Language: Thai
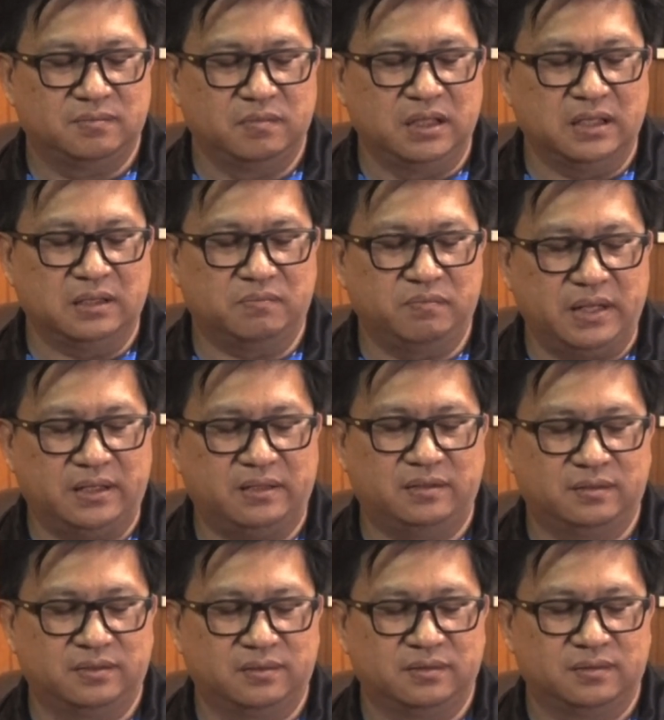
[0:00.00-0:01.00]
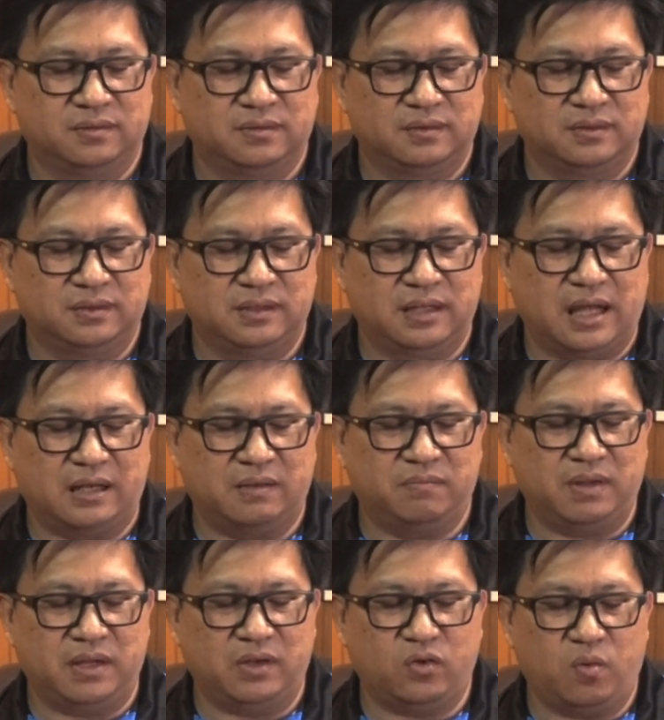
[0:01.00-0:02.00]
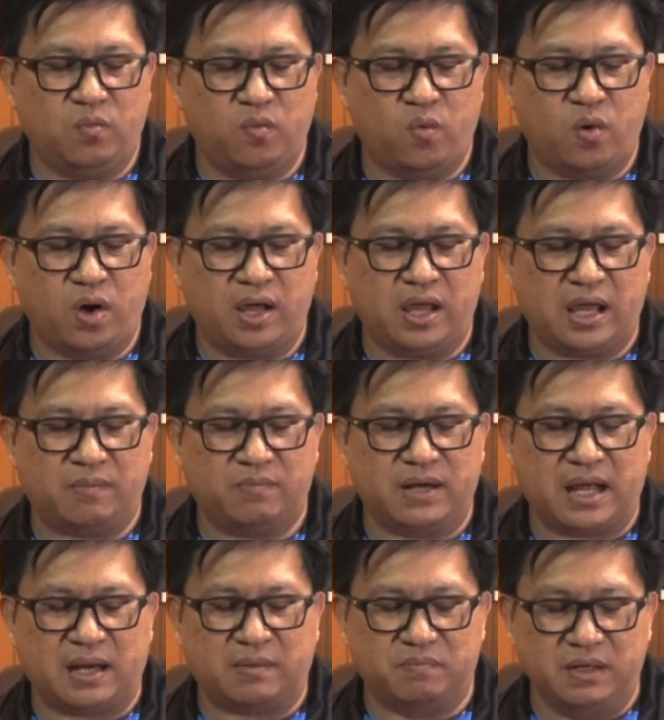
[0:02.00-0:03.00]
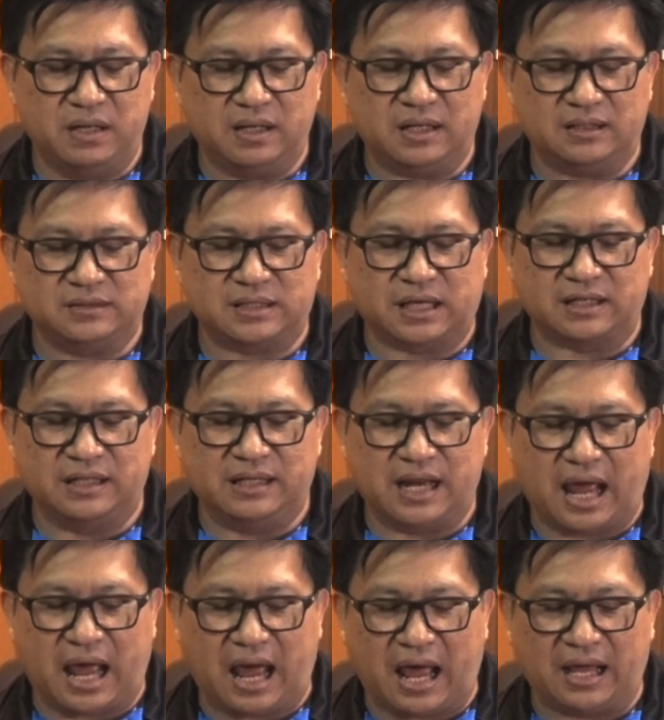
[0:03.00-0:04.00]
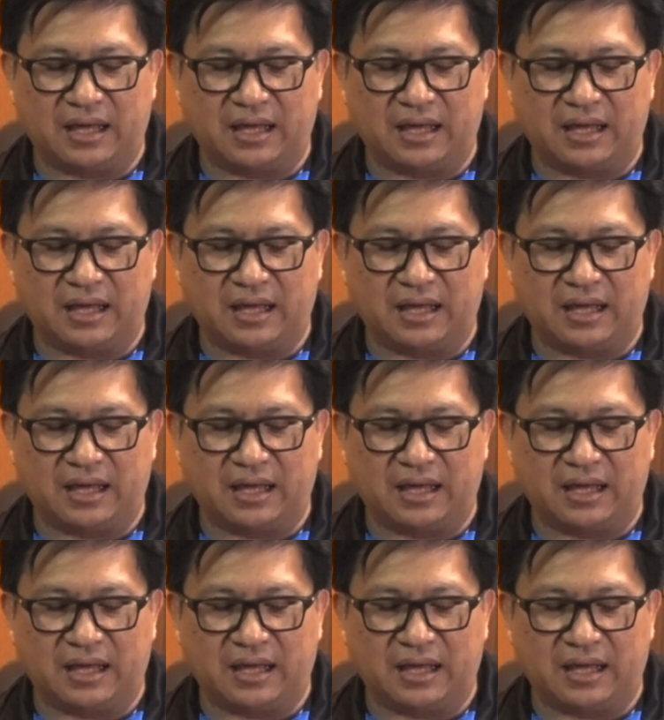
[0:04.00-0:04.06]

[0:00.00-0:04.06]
มืดมิดยันไม่ก้มหัวให้อำนาจมืดและศักดินา